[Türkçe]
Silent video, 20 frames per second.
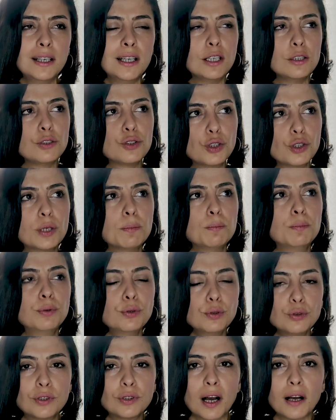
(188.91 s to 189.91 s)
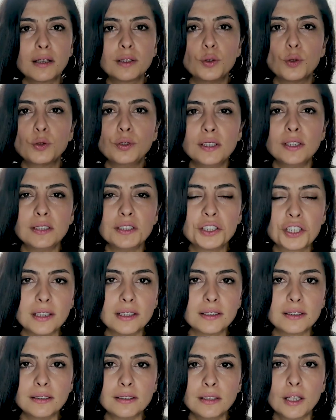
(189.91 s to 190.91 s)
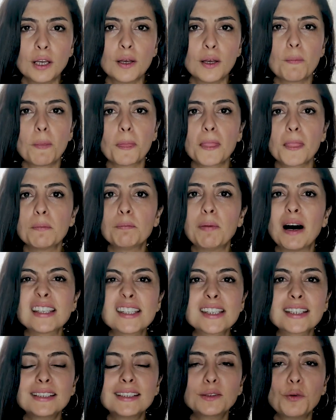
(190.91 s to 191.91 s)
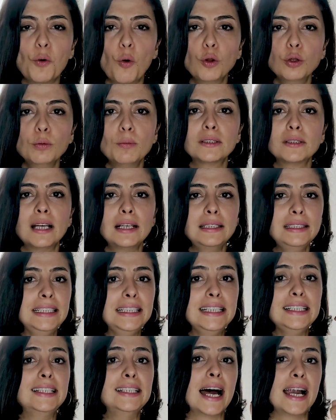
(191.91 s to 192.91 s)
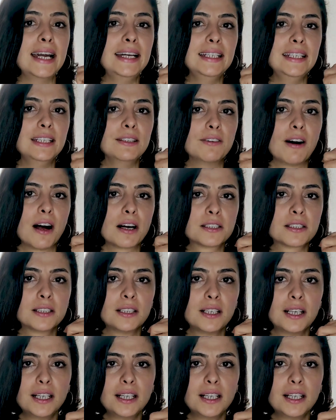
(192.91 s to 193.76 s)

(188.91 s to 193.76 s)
Çünkü burada yöneticilerin baskın olmadan liderliği var.